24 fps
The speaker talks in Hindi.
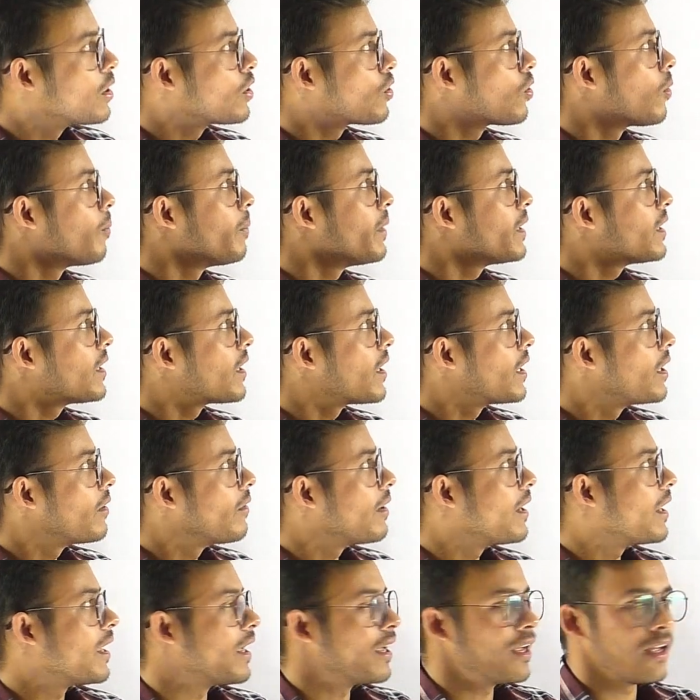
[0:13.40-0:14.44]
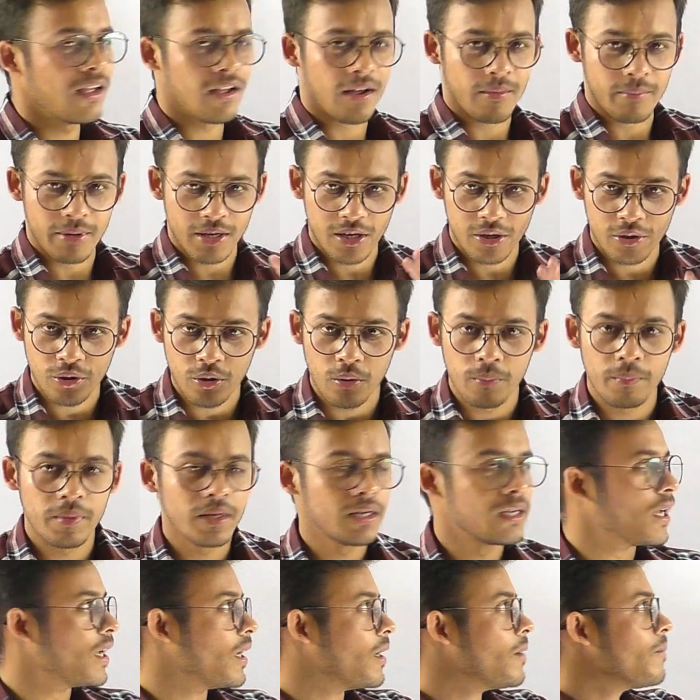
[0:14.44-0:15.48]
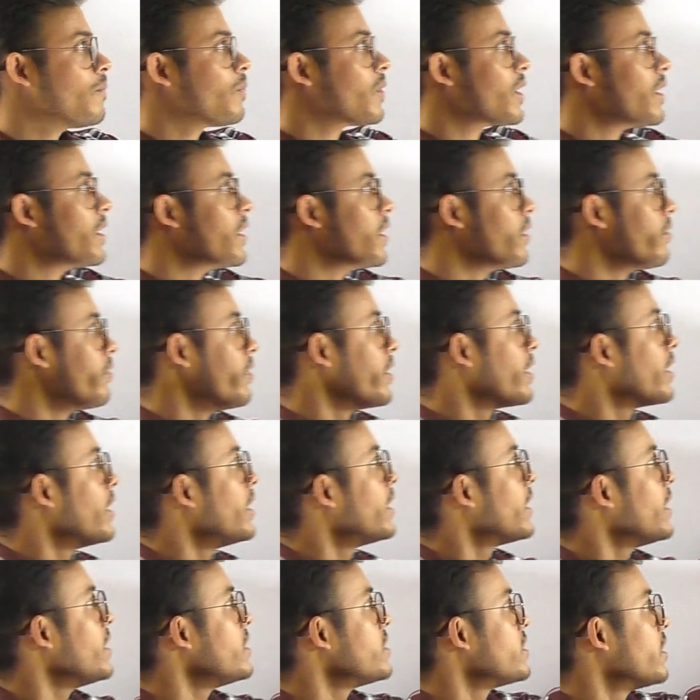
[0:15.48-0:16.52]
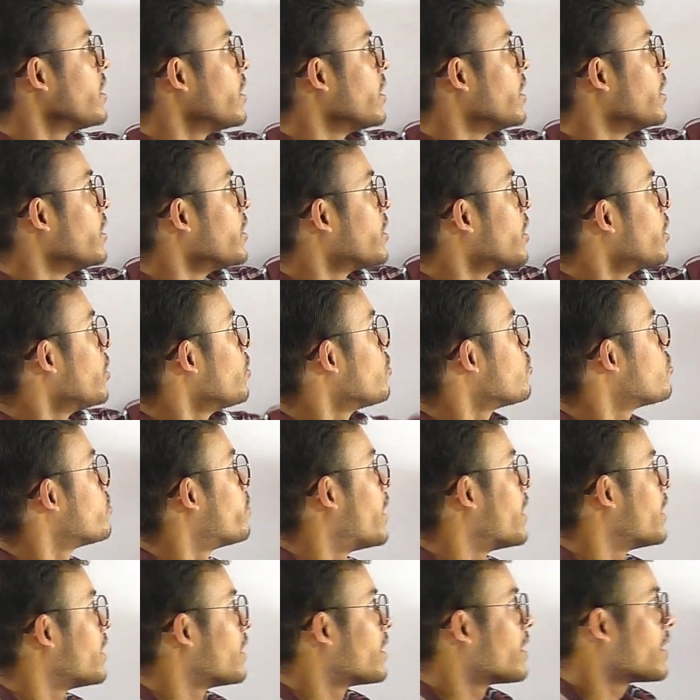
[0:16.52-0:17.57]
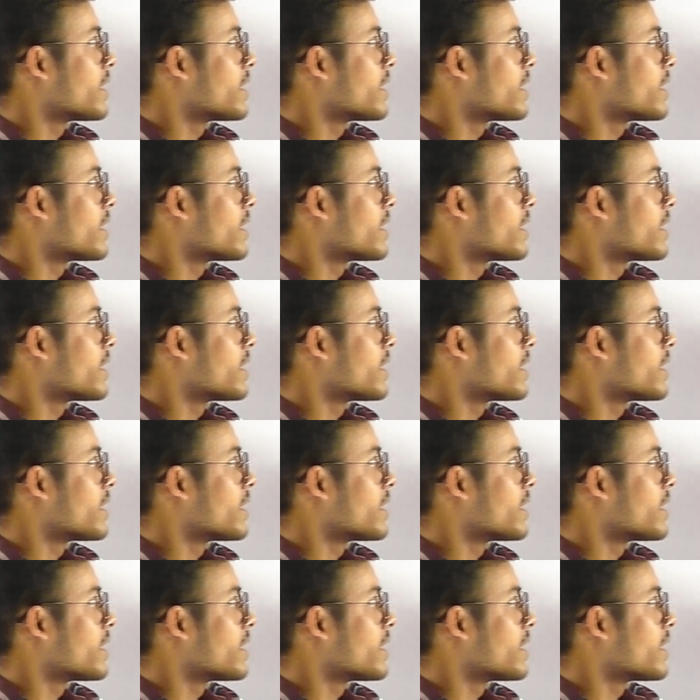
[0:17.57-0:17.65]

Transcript: हमारा टॉपिक क्या रहने वाला है हमारा टॉपिक है डिफिकल्टीज इंट्रोड्यूस बाय